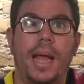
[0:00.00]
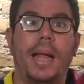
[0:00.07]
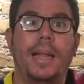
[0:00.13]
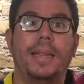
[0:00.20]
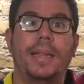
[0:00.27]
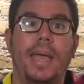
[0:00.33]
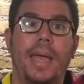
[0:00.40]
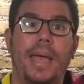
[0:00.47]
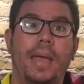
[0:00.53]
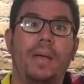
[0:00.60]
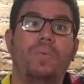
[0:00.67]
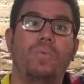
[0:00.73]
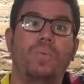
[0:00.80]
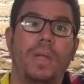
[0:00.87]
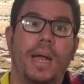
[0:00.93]
até
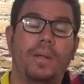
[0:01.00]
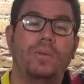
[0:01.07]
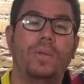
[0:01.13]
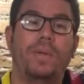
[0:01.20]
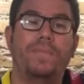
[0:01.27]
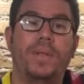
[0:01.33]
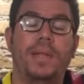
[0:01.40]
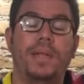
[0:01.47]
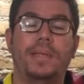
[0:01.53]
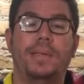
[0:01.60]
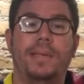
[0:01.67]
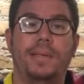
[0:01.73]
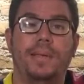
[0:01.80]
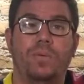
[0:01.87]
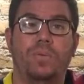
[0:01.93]
o lado da
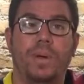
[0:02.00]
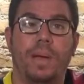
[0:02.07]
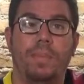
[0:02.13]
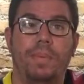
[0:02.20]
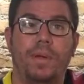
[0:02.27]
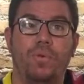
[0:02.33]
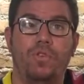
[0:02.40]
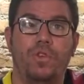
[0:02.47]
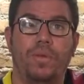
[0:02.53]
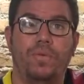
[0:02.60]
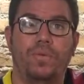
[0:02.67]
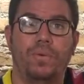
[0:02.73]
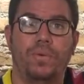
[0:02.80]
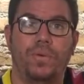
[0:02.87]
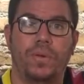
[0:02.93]
finalização do Gabriel
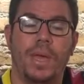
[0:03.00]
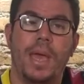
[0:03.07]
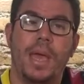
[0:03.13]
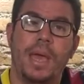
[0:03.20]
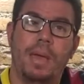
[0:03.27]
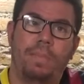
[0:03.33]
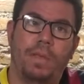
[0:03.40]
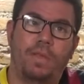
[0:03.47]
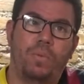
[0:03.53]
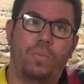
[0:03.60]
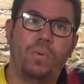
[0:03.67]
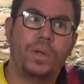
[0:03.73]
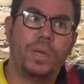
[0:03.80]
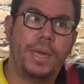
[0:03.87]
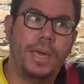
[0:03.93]
Jesus. Mesmo
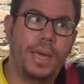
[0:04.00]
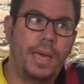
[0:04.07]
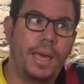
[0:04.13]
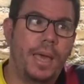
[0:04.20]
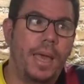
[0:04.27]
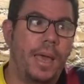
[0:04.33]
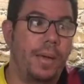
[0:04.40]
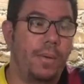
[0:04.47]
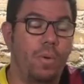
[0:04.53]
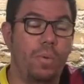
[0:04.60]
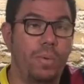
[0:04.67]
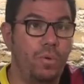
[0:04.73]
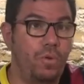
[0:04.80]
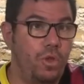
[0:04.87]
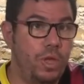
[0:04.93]
porque, é
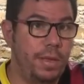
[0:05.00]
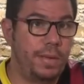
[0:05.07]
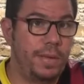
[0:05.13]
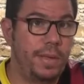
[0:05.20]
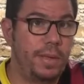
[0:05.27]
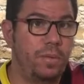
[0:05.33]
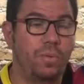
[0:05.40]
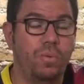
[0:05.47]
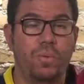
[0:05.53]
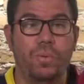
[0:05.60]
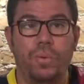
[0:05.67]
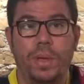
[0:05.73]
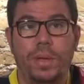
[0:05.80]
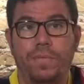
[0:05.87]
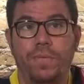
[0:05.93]
como eu disse
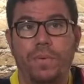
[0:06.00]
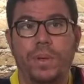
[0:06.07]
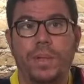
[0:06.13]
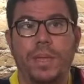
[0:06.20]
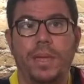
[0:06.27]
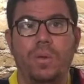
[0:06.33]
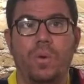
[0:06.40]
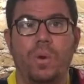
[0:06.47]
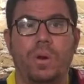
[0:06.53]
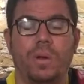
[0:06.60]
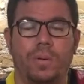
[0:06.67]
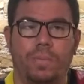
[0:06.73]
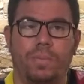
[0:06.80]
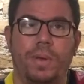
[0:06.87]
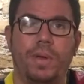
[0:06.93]
no review anterior,
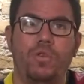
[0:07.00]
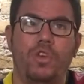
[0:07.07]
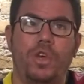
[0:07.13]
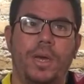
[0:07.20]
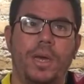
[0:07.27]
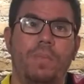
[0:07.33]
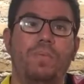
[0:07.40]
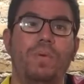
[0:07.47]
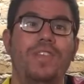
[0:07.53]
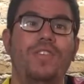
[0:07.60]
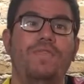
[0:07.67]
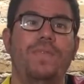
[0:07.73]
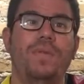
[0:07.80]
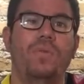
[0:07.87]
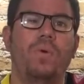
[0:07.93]
meio de campo
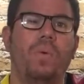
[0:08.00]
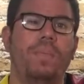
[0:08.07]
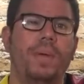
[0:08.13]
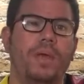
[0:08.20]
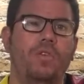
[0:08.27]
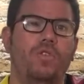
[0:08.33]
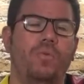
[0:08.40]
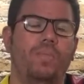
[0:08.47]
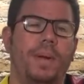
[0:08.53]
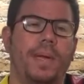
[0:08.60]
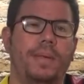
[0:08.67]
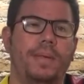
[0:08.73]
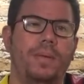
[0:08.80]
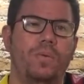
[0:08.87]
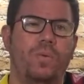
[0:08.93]
individualmente do
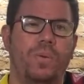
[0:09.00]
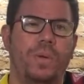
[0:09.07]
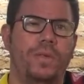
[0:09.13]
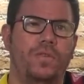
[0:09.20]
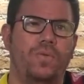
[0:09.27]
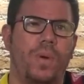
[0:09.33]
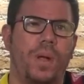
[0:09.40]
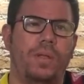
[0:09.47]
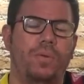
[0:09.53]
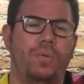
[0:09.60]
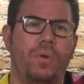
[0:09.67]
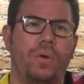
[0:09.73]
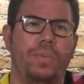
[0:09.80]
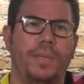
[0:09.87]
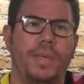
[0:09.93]
Brasil, com esses quatro
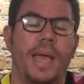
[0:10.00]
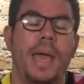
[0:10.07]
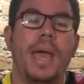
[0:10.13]
nomes,